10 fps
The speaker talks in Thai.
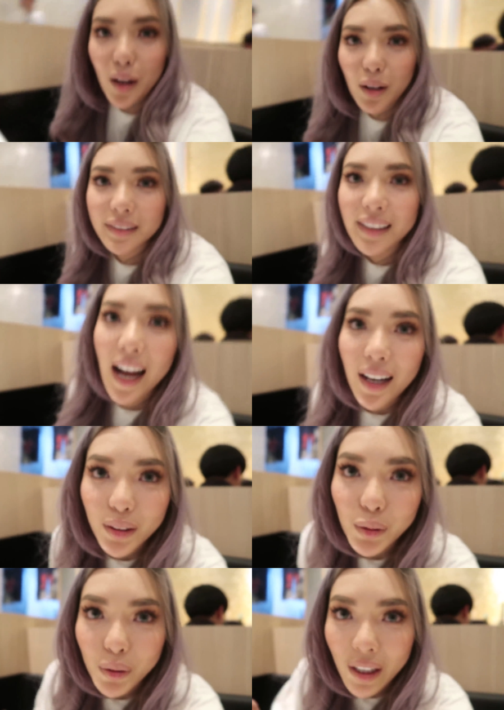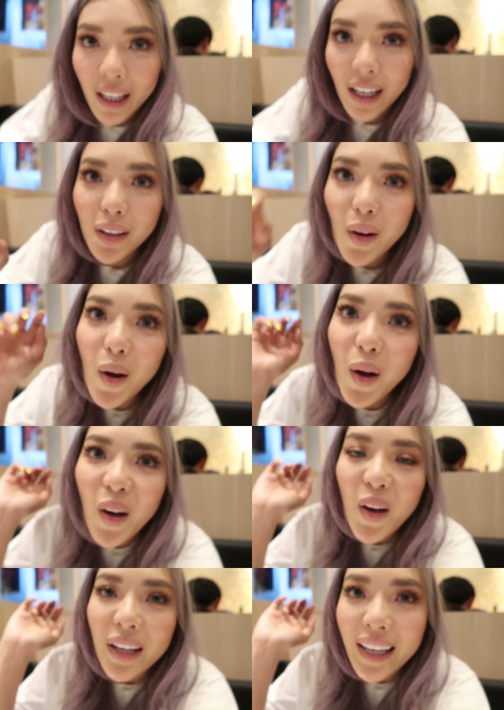รอสั่งอยู่นะคะก็
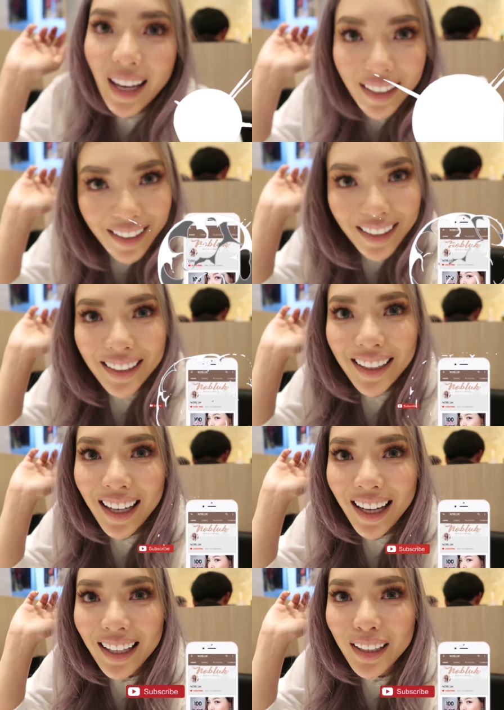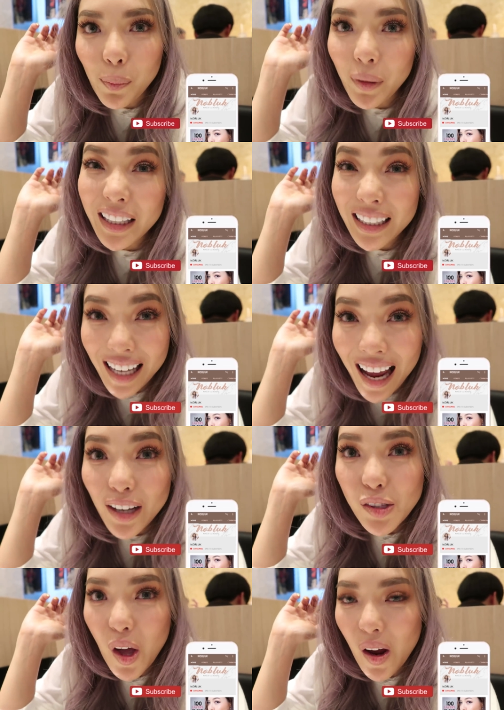แค่นี้นะคะเดี๋ยวไปกิน
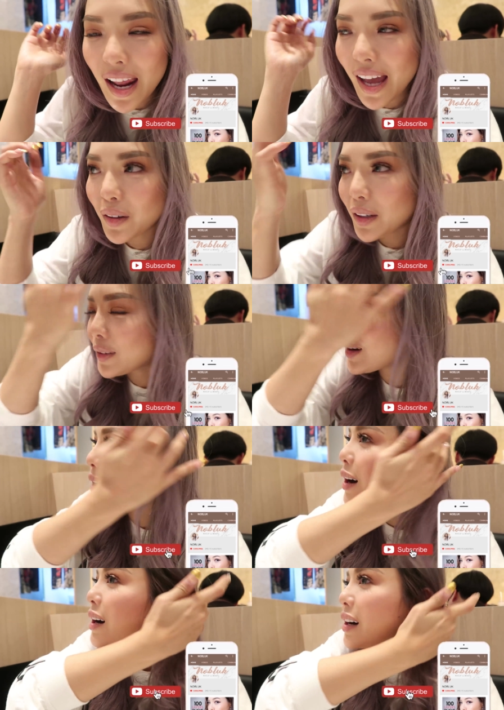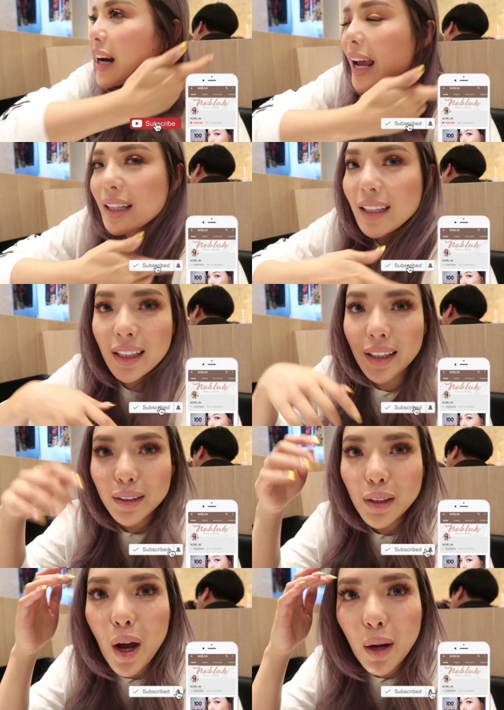ข้าวต่อแล้วก็ใครที่
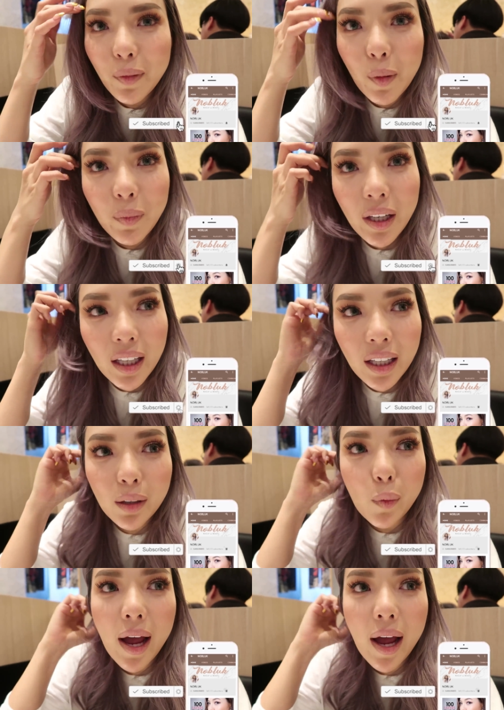ชอบคลิปนี้หรือ